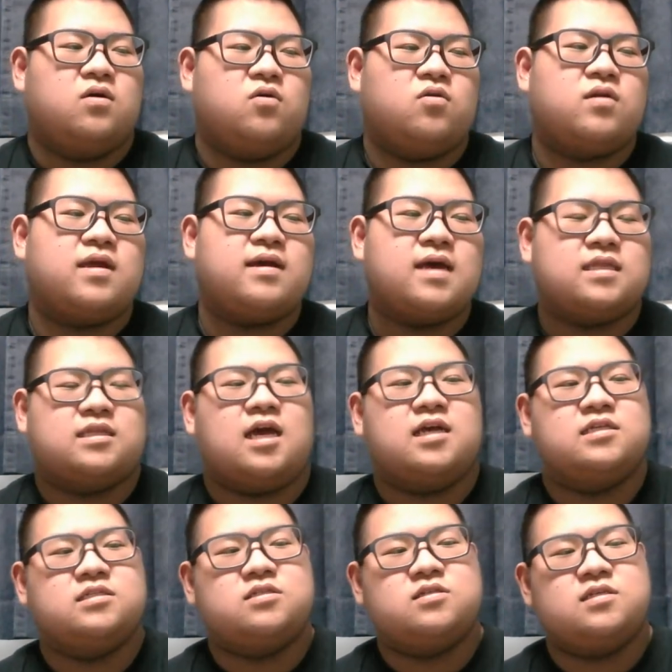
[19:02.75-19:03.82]
俺は
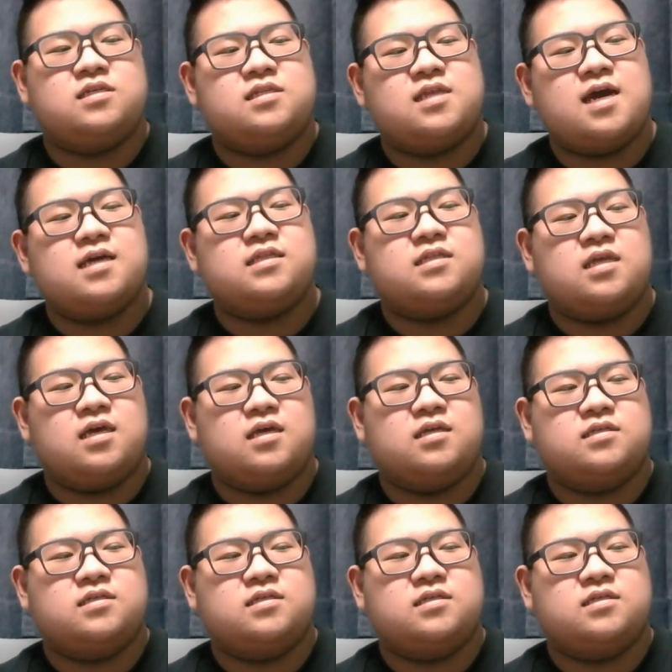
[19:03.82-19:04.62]
単純になんで